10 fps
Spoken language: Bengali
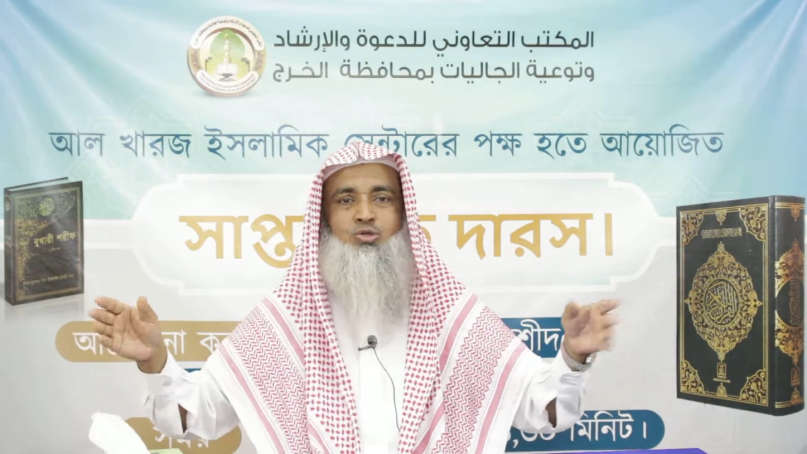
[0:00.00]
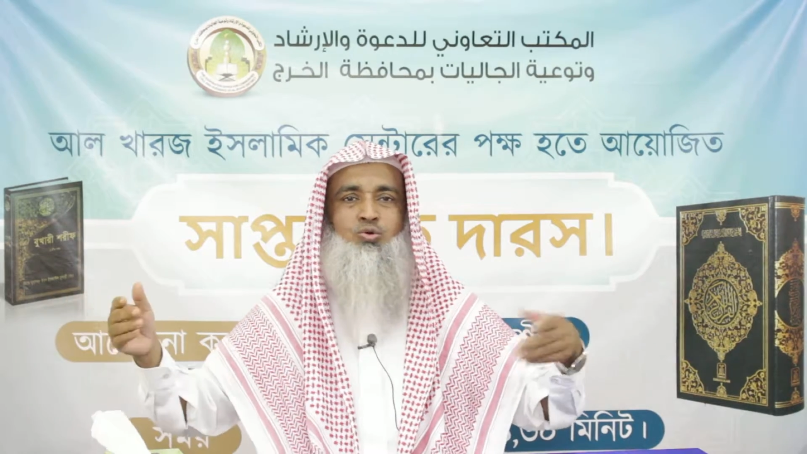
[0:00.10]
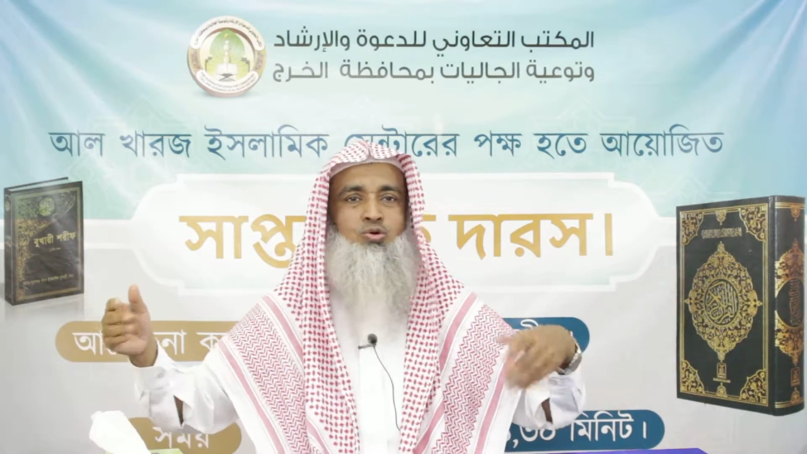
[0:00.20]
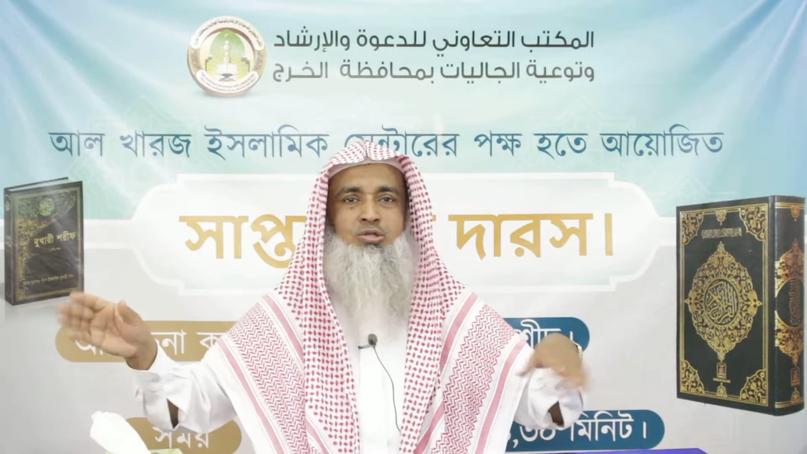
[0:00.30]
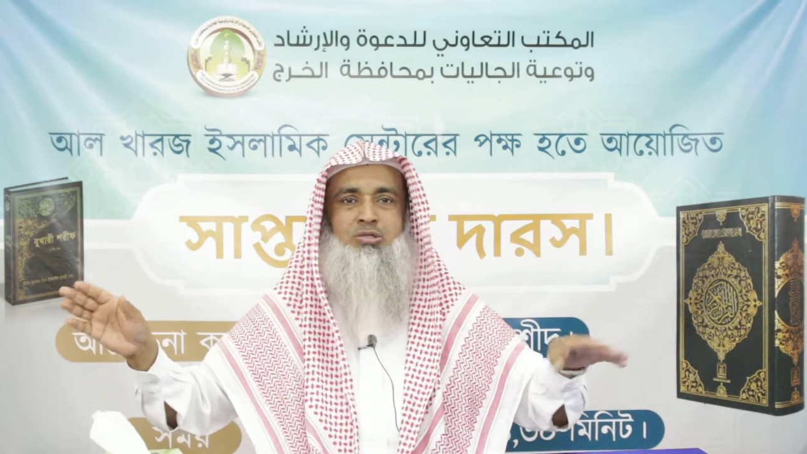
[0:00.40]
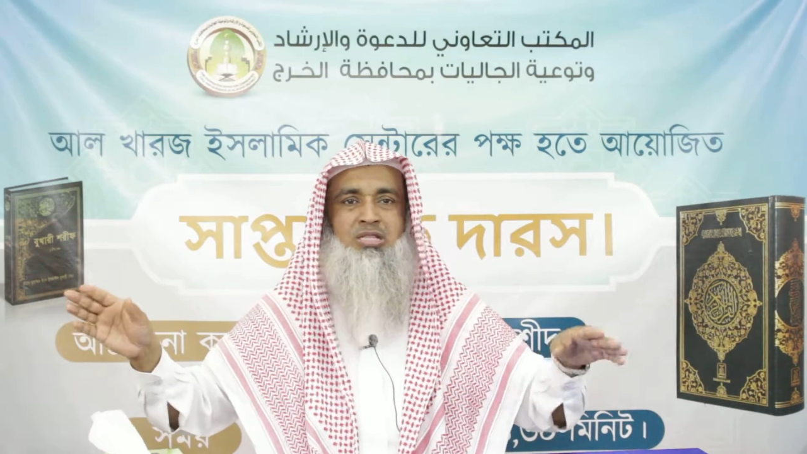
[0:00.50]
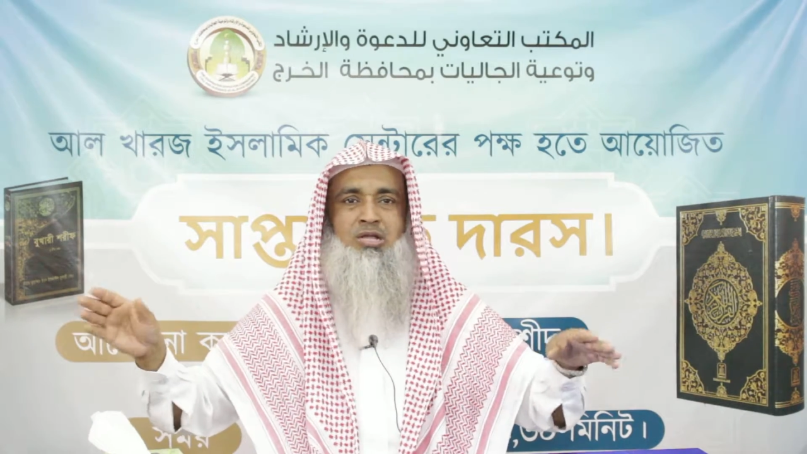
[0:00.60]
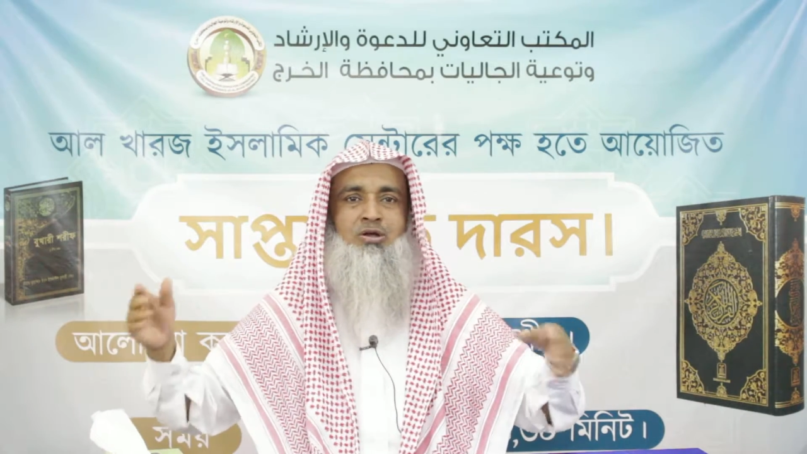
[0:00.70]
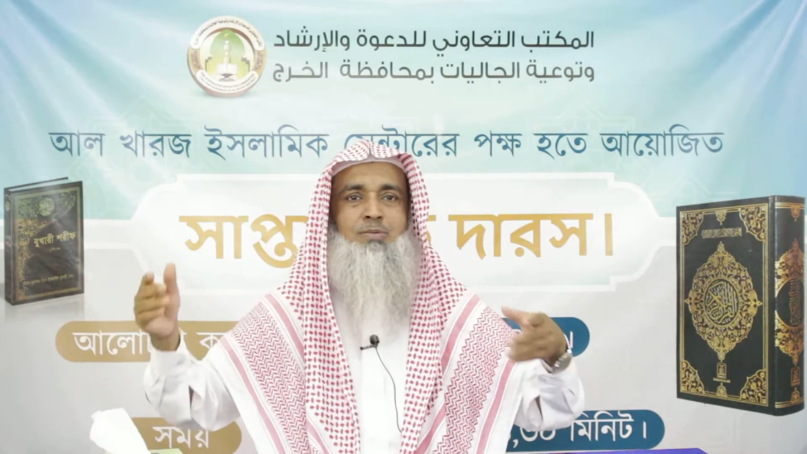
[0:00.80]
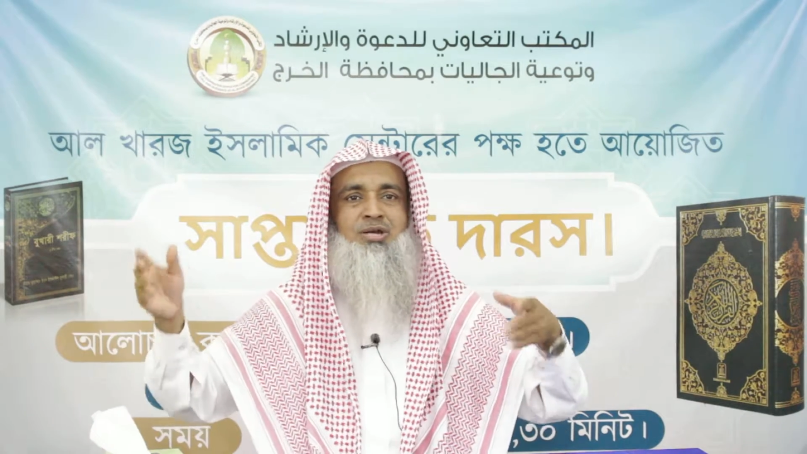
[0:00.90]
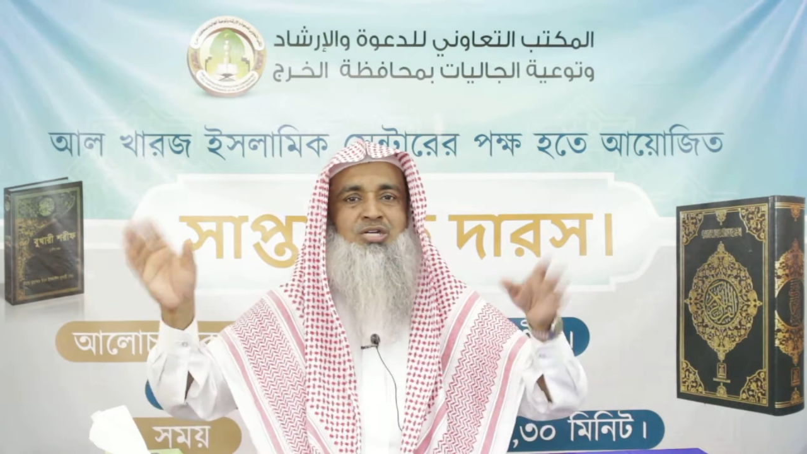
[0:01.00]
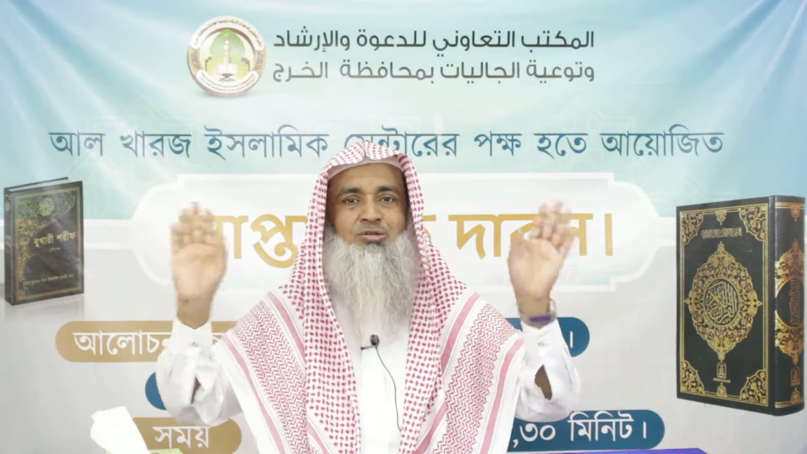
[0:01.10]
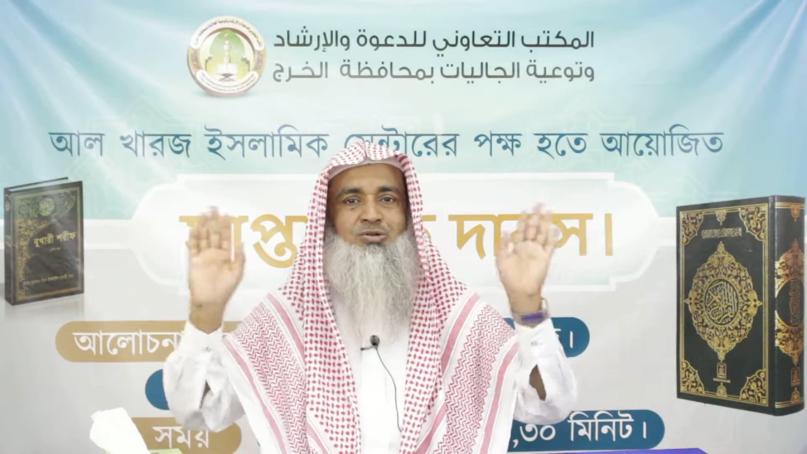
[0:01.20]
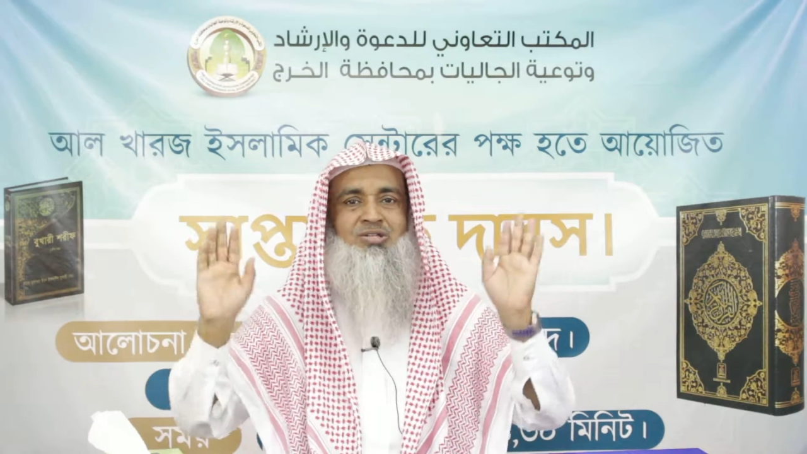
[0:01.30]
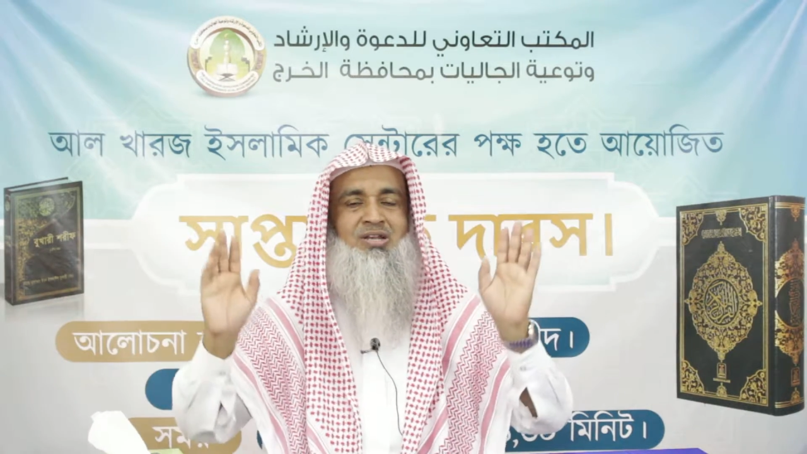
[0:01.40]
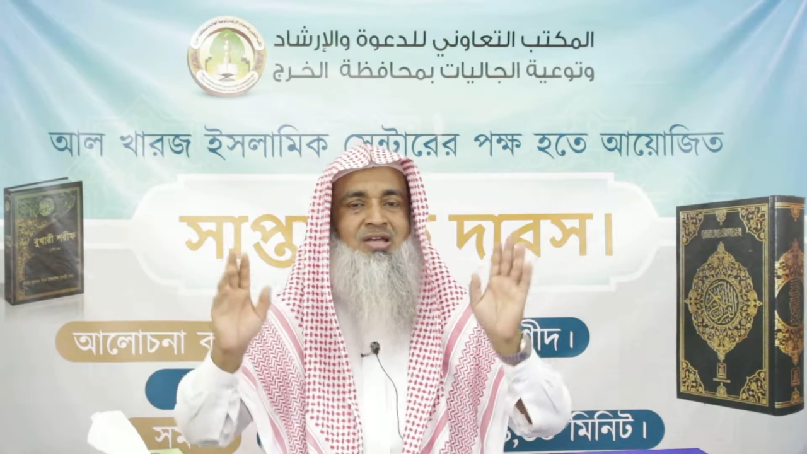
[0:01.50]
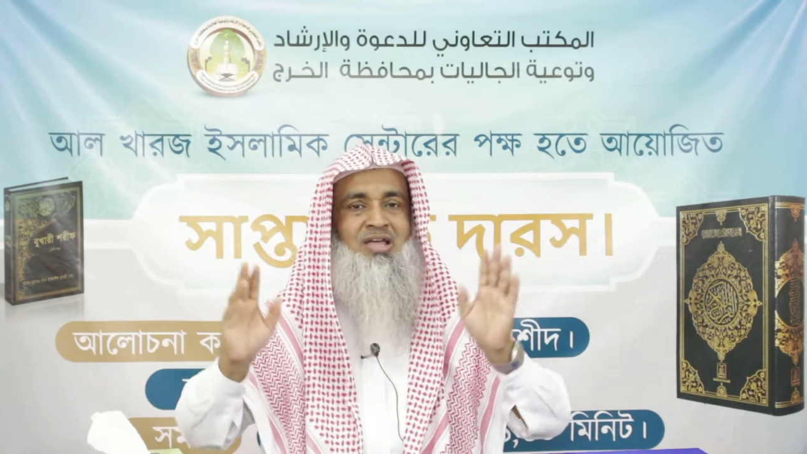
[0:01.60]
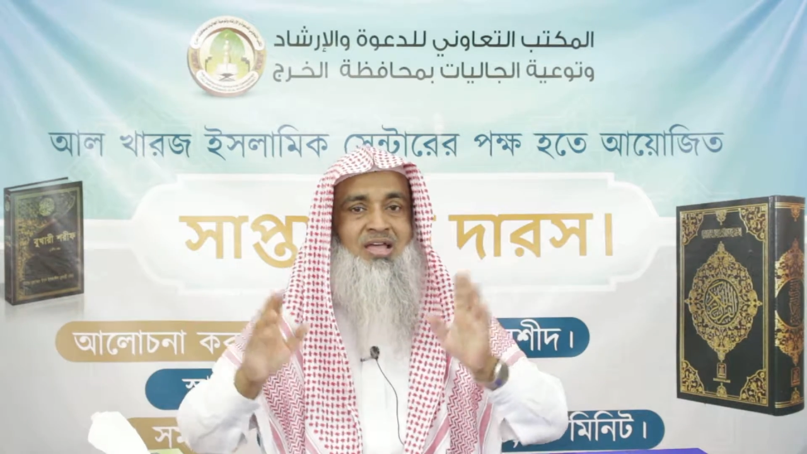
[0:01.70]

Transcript: সন্ন্যত আদায় করে বাসায় চলে যান